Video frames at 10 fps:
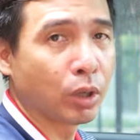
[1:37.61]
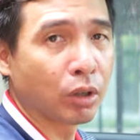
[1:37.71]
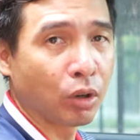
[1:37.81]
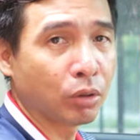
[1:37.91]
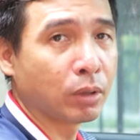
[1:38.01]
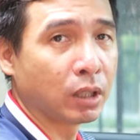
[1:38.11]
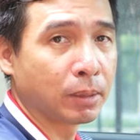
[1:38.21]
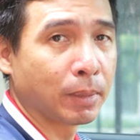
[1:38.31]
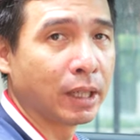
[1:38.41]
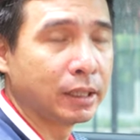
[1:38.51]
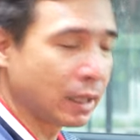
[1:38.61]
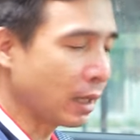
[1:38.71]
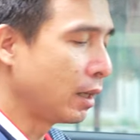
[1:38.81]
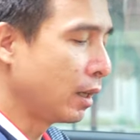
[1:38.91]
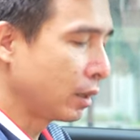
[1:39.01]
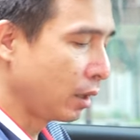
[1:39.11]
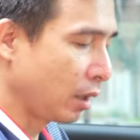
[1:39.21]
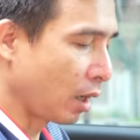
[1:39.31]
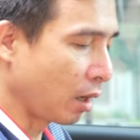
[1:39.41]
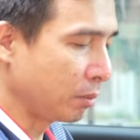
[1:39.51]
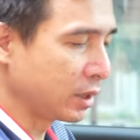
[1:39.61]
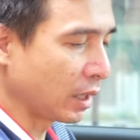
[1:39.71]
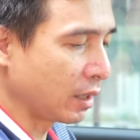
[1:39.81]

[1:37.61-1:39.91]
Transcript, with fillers: QR code ở trên màn hình nhá. Thì mình sẽ